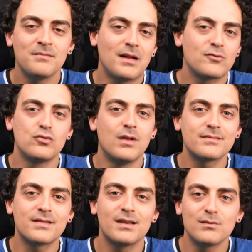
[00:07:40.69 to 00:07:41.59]
Yani
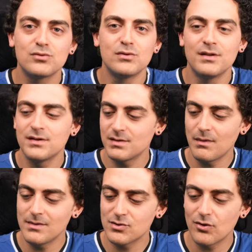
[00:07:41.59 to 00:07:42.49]
kullansaydım kullanırdım
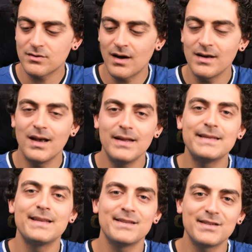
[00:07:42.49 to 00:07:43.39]
ama 4K'yı
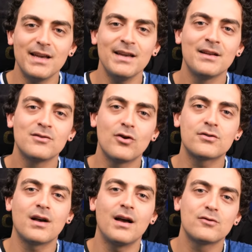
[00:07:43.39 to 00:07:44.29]
edinince
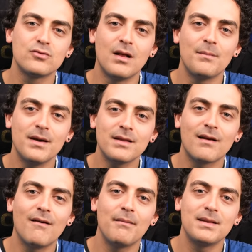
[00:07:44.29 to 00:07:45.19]
4K'yı kullanmaya
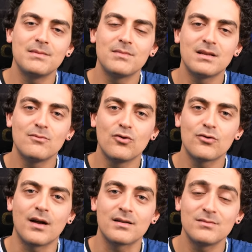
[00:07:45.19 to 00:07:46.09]
devam edeyim dedim.
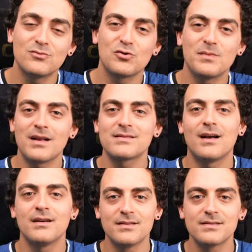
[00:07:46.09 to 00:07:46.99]
Onu taktım çünkü biraz
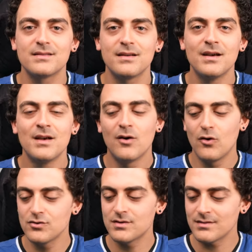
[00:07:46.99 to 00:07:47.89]
daha hızlı.
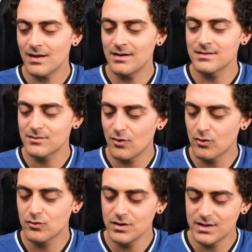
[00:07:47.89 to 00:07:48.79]
O yüzden daha hızlı
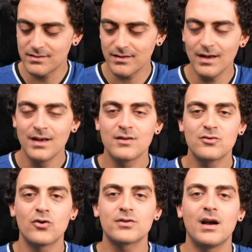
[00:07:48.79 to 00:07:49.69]
olduğu için de
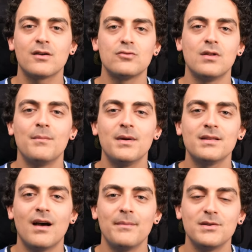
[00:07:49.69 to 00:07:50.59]
4K'yı
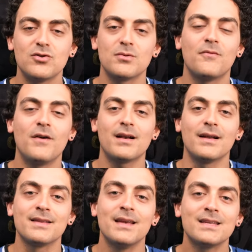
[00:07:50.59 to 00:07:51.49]
kullanmaya devam ediyorum.
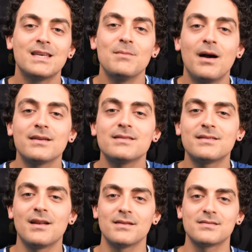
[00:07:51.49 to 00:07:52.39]
Fakat kim
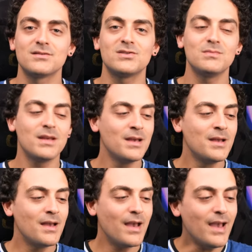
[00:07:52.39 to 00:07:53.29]
hangisini alsın? Şimdi
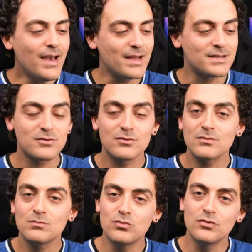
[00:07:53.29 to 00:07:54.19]
eğer
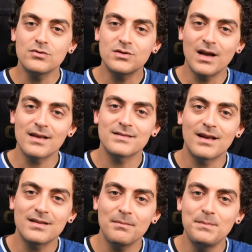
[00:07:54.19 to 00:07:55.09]
bu
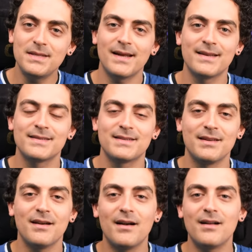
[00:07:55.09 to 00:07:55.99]
cihazlardan bir
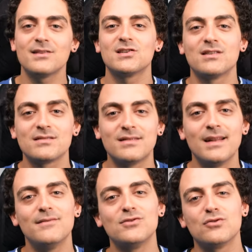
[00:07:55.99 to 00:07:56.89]
tanesini alacağınız
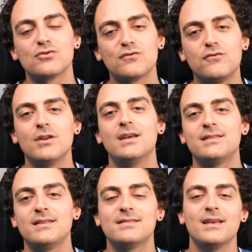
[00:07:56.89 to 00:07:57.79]
televizyonunuz Full
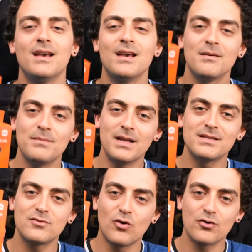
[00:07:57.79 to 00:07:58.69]
HD ise
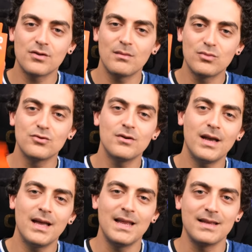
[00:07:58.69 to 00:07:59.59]
bence doğrudan bunu
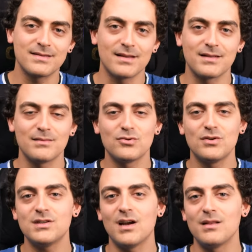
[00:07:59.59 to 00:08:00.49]
eleyin zaten.
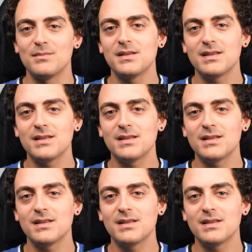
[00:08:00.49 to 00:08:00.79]
Bunu hiç almayın.